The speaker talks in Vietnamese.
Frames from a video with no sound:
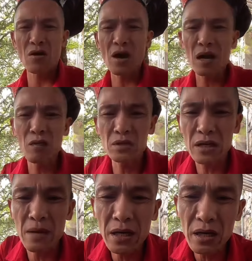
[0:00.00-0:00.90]
chào hắc long
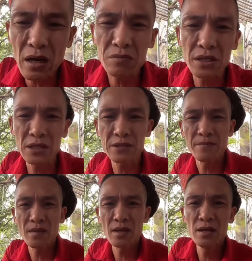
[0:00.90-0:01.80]
nhá cảm ơn hắc long nhá
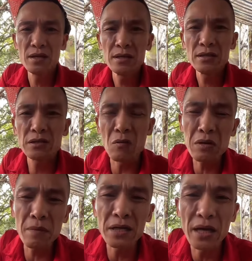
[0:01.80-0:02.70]

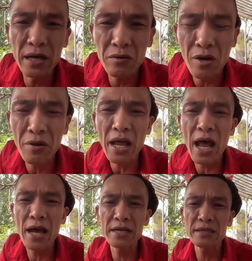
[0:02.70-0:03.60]
sống làm người còn nếu
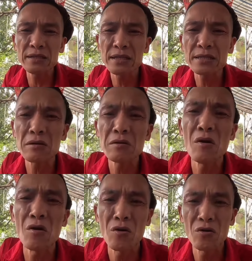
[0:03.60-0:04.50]
ăn ai chứ thích giang
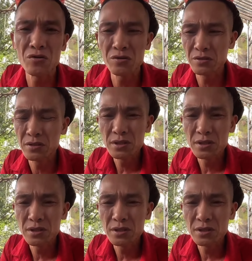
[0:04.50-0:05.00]
hồ